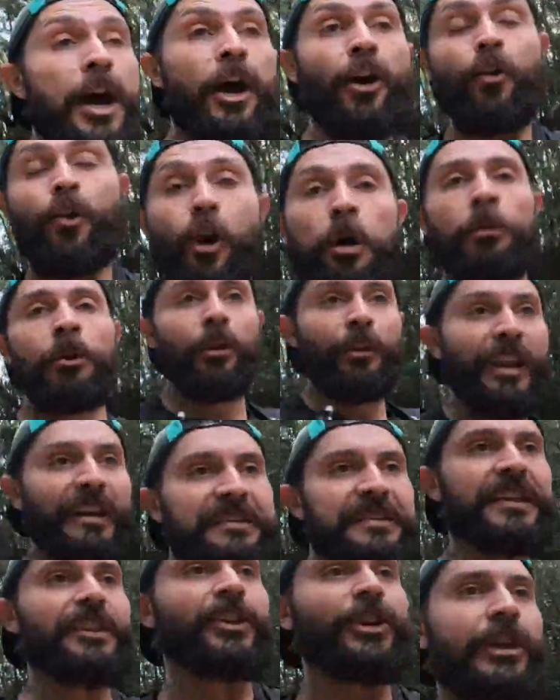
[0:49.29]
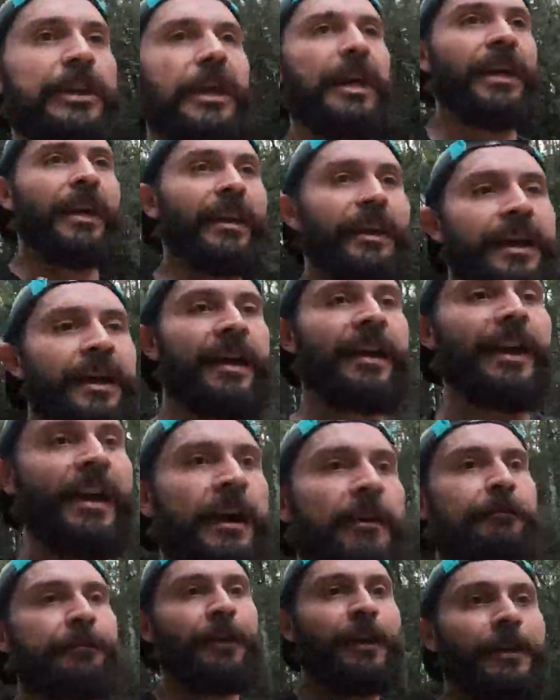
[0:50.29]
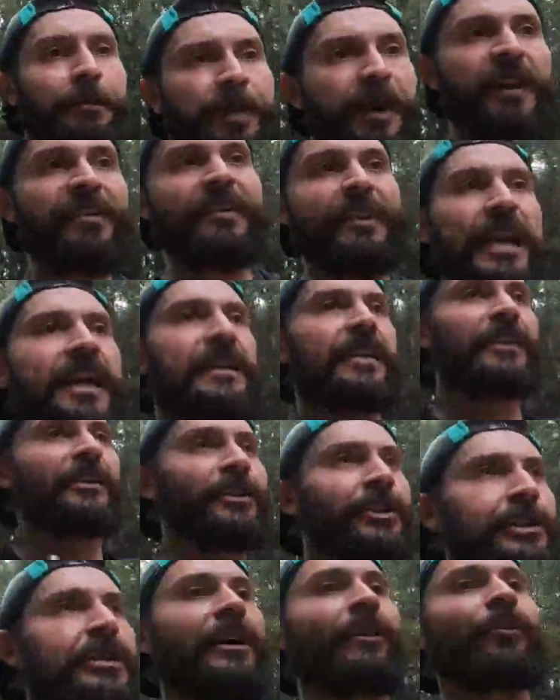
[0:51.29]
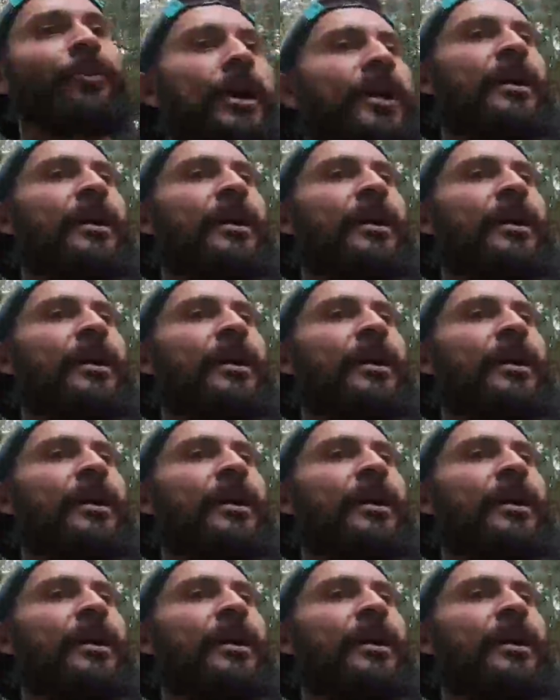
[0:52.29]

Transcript: Como eu decidi vir para a estrada de chão